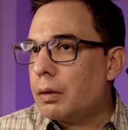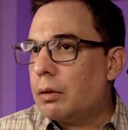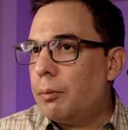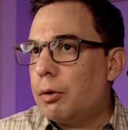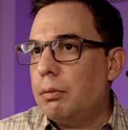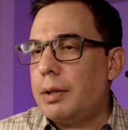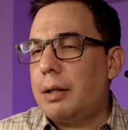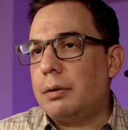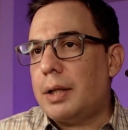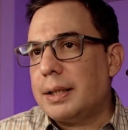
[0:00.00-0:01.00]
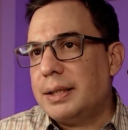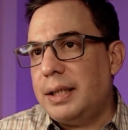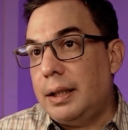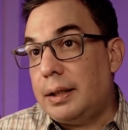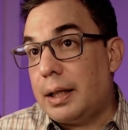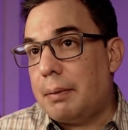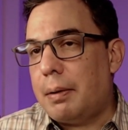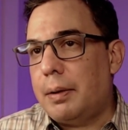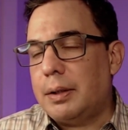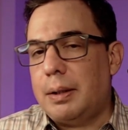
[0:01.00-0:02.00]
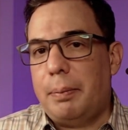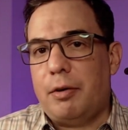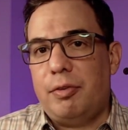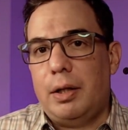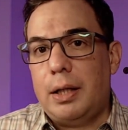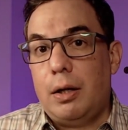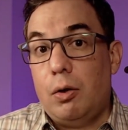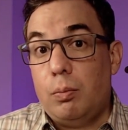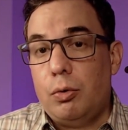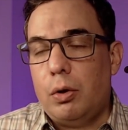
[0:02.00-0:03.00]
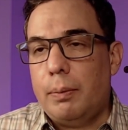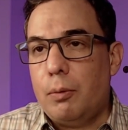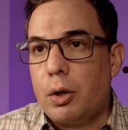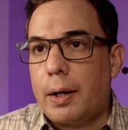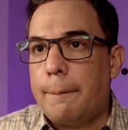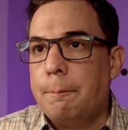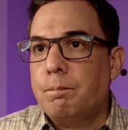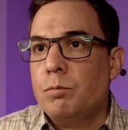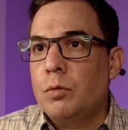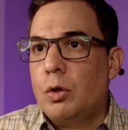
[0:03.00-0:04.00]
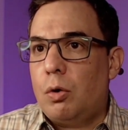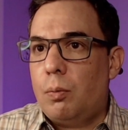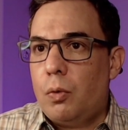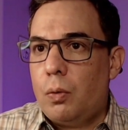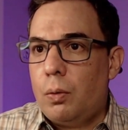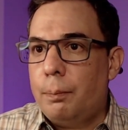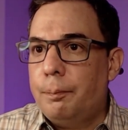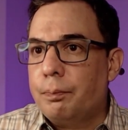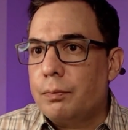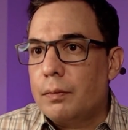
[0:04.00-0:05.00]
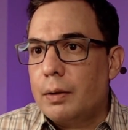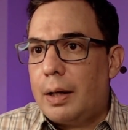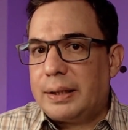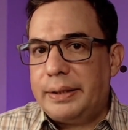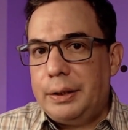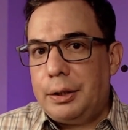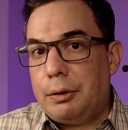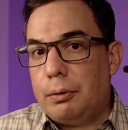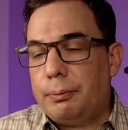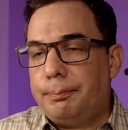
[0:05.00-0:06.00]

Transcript: como con unas notas cítricas más bien. El perfil del lúpulo en boca como acítrico.